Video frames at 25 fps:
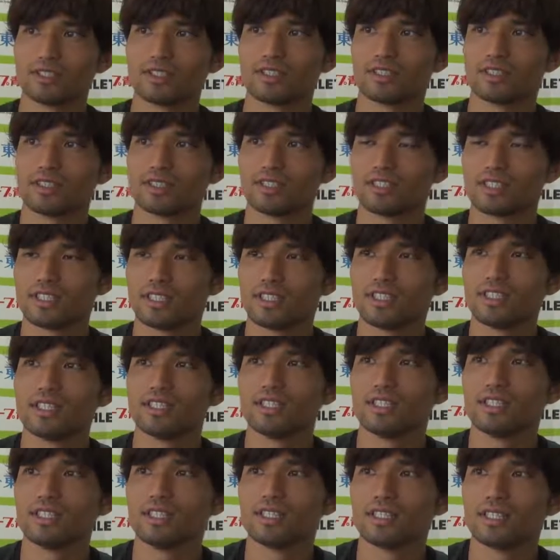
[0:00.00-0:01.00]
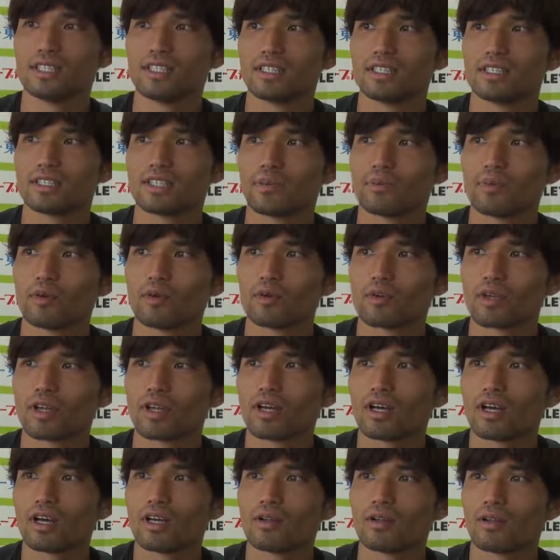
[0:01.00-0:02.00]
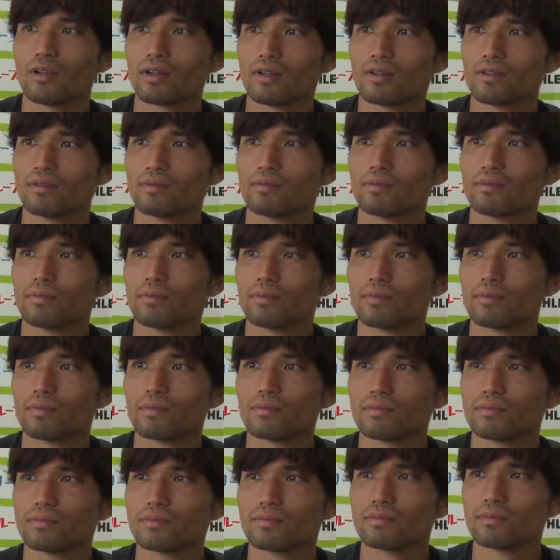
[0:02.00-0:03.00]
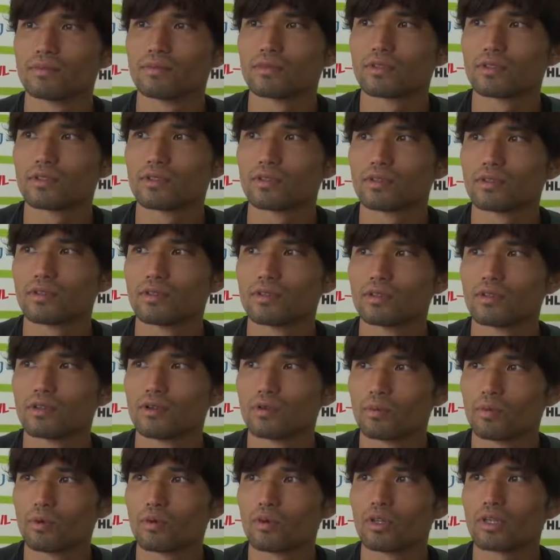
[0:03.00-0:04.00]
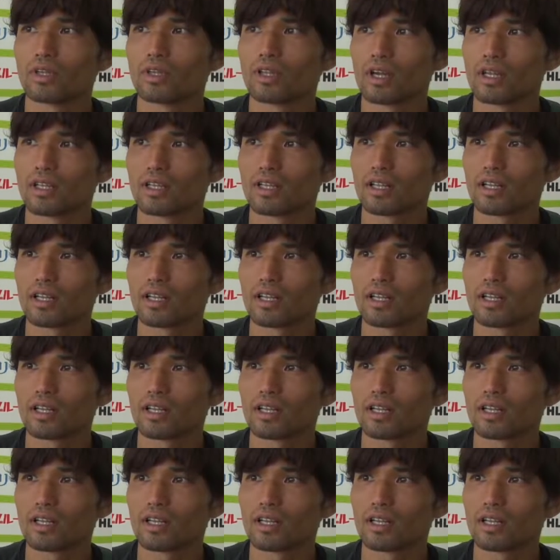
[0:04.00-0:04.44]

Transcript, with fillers: しサポーターとも一体に